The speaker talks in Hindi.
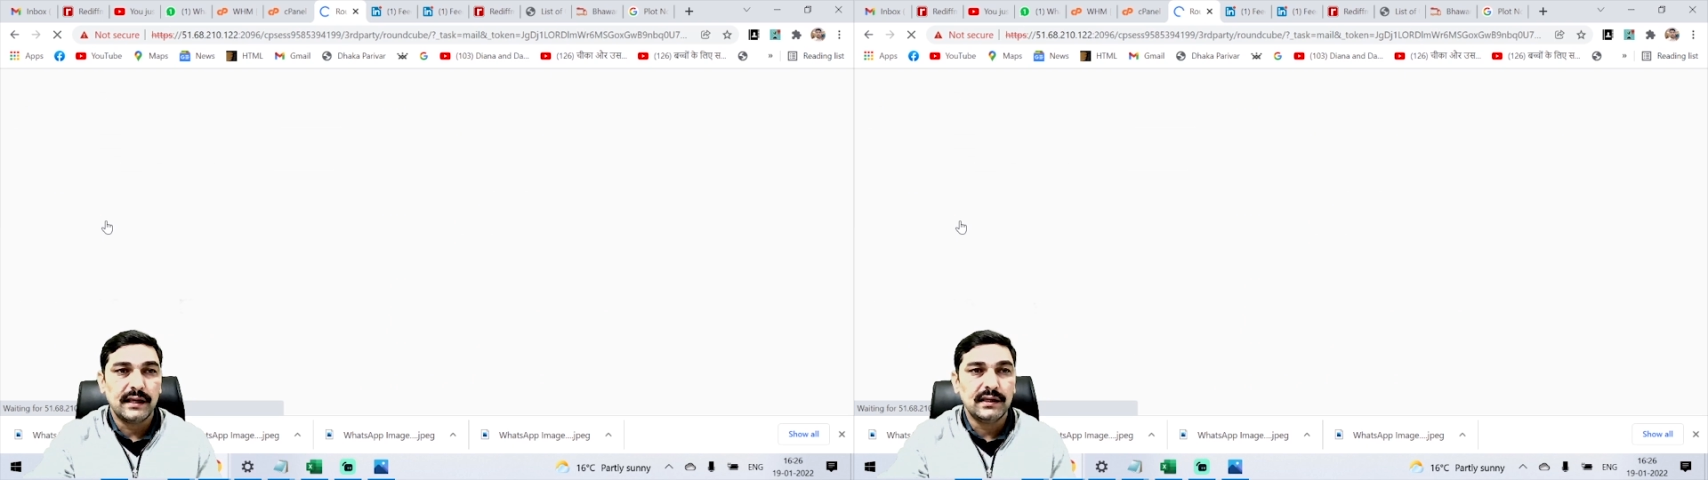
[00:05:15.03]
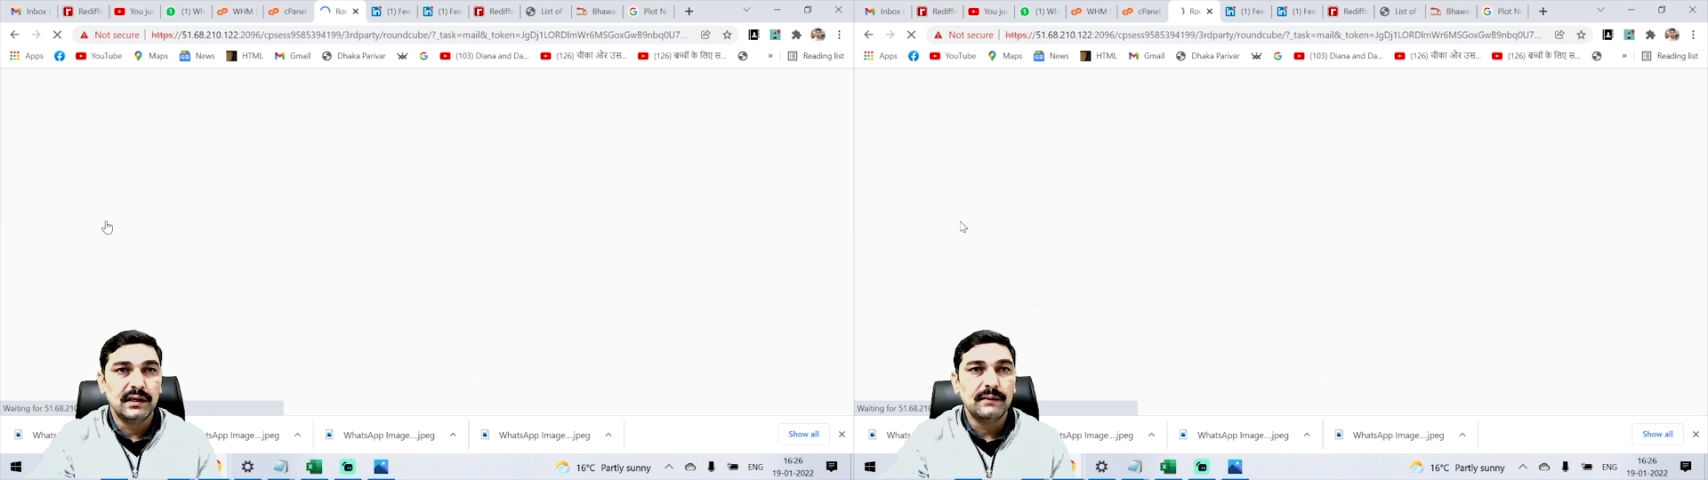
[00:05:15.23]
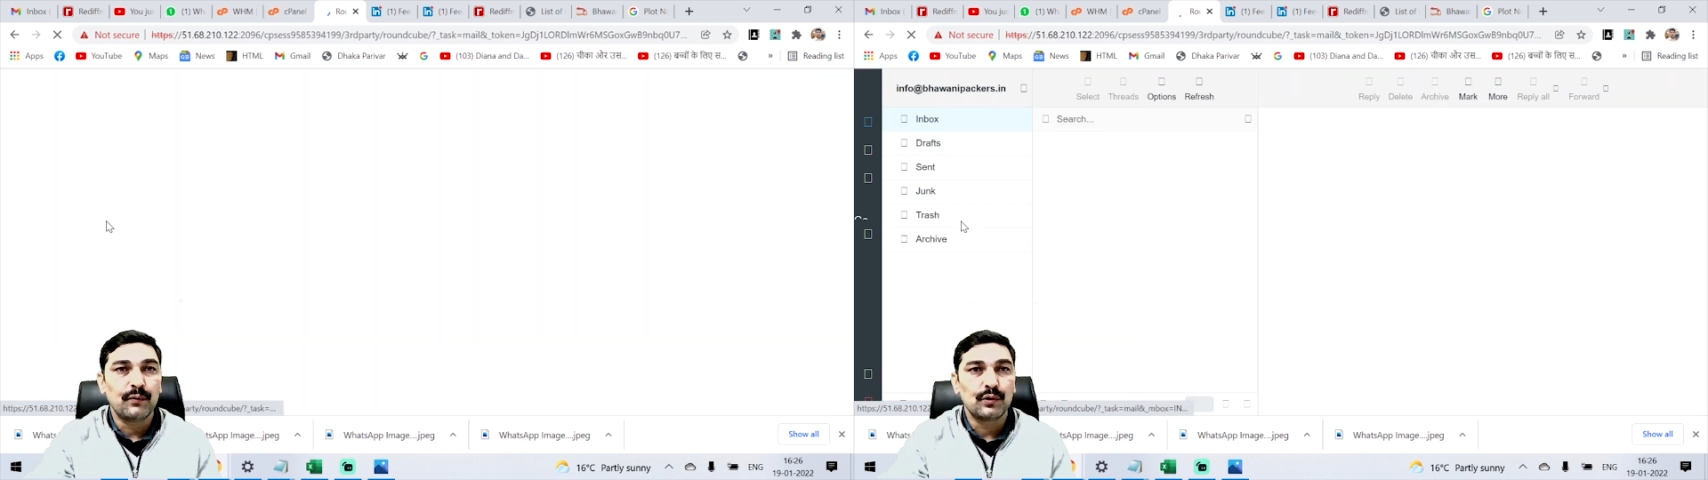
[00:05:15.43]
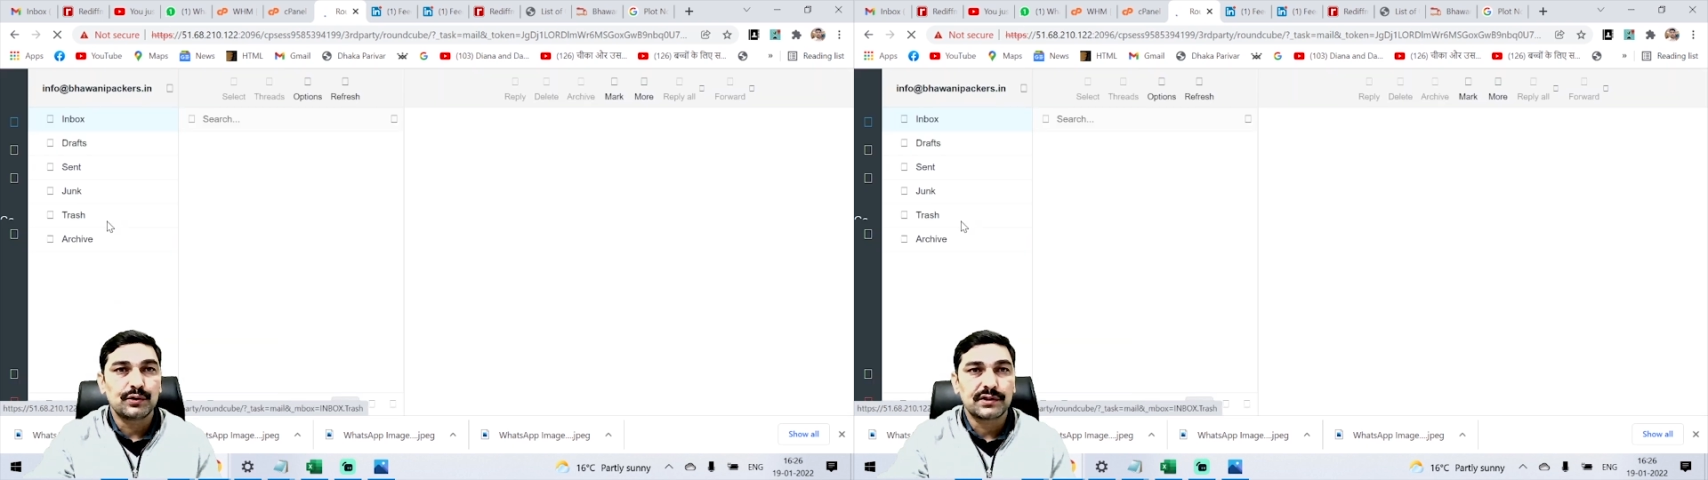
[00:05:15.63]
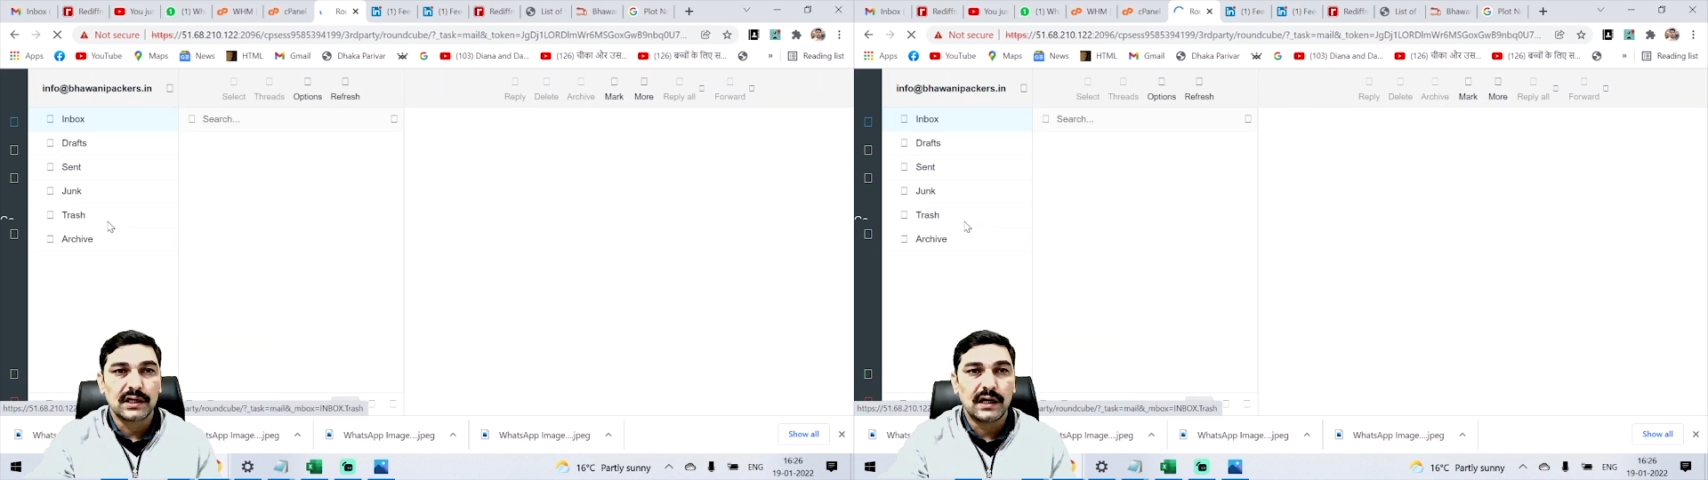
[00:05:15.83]
एनी
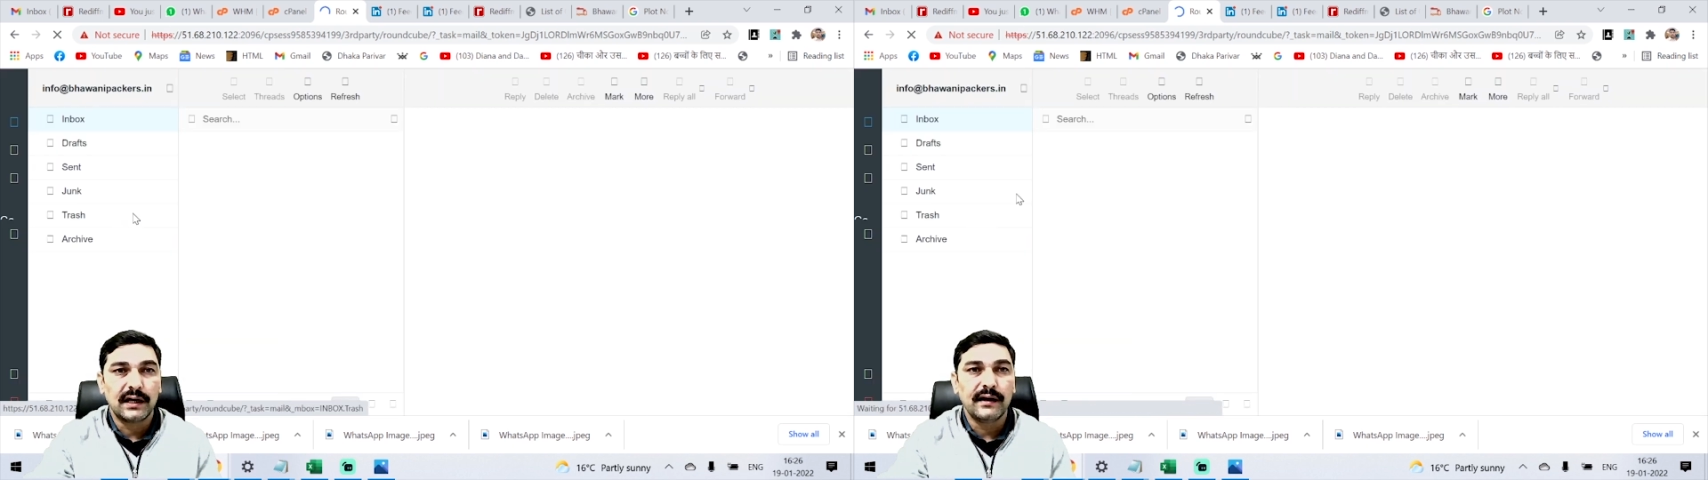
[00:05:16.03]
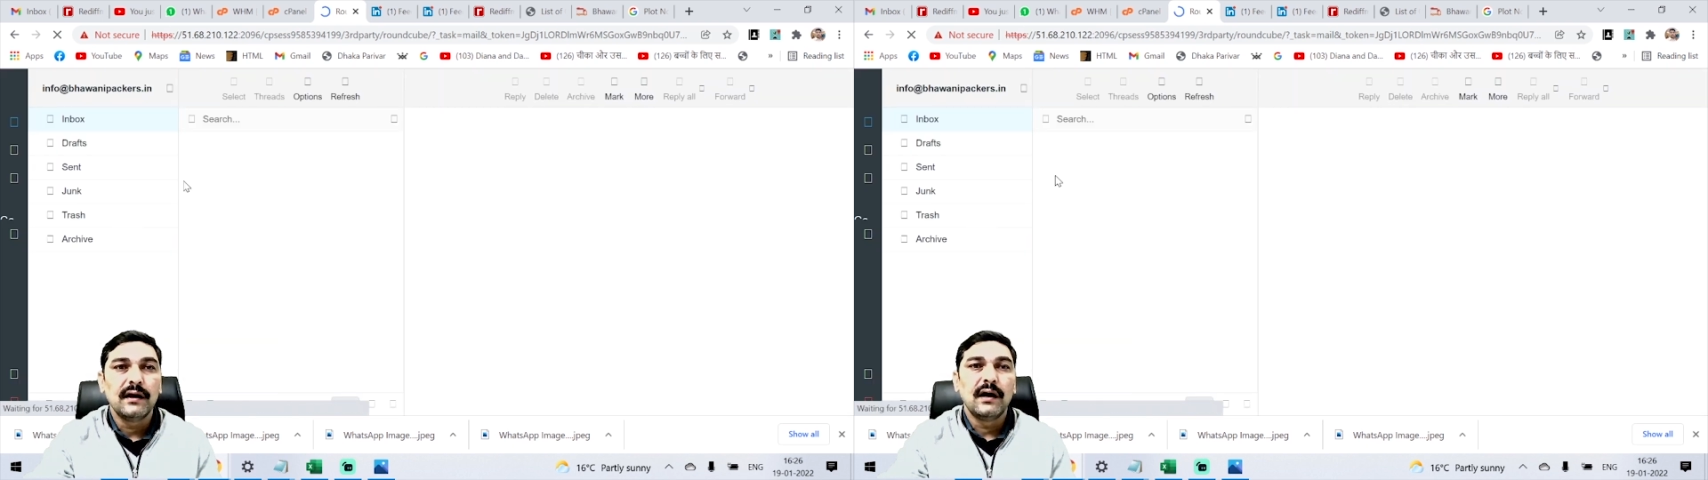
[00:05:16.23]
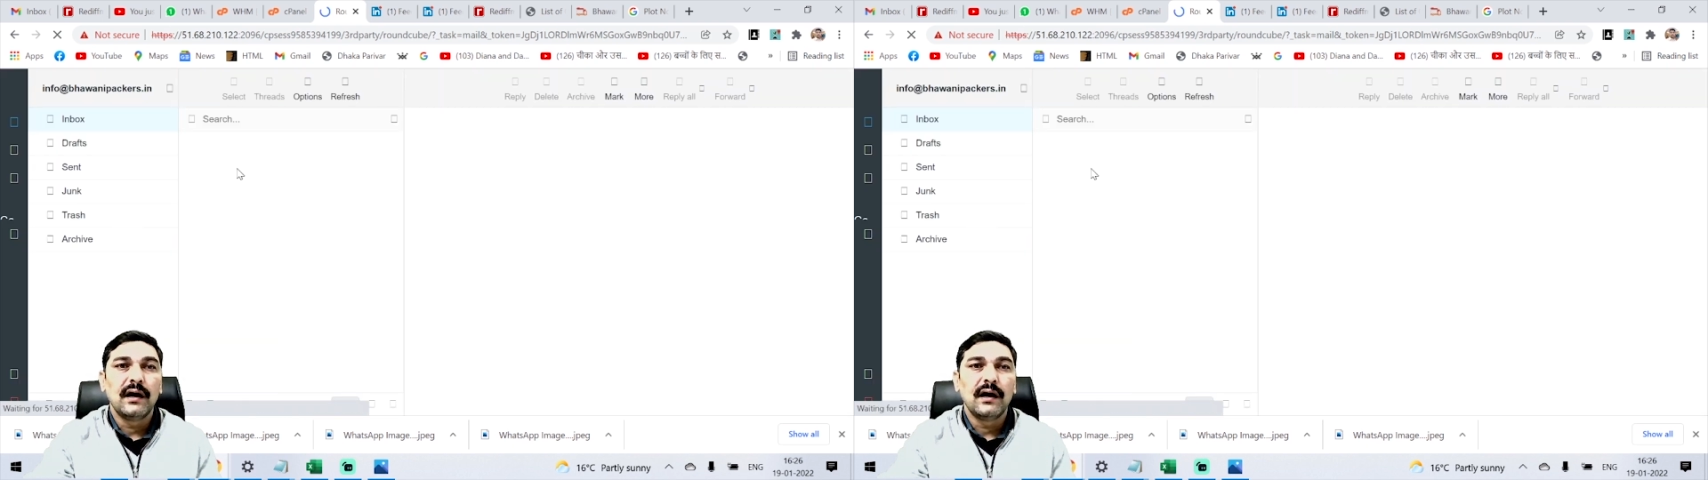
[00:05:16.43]
पोस्ट कार्ड